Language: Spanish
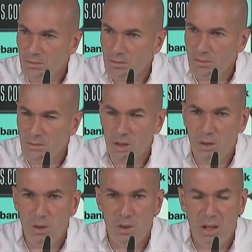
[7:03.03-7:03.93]
No,
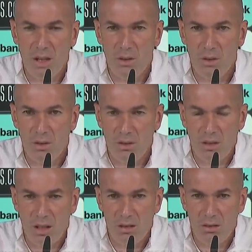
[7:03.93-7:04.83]
no lo creo. Yo creo
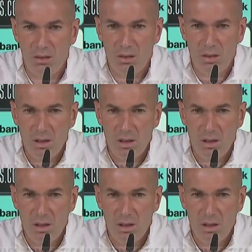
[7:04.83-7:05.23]
que es